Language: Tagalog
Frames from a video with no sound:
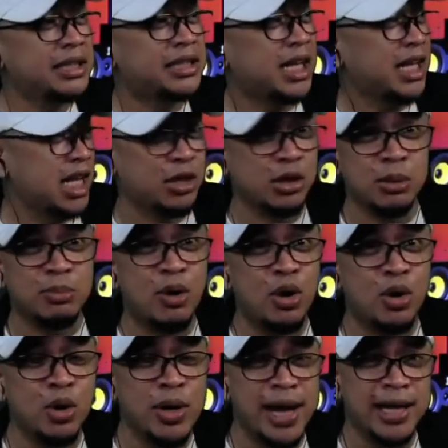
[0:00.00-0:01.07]
si Senator
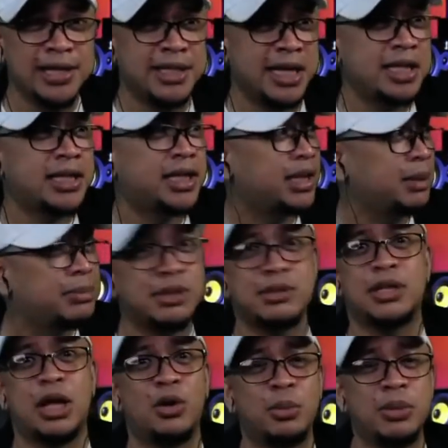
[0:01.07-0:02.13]
Bongo lang ang sensitive
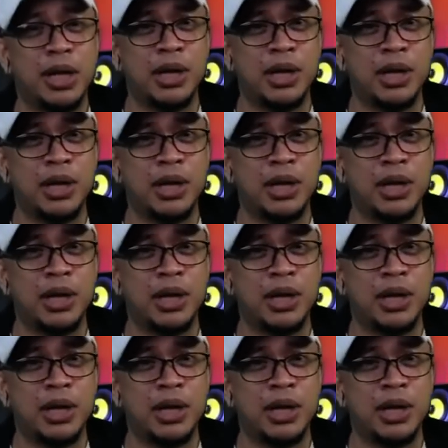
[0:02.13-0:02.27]
dun sa loob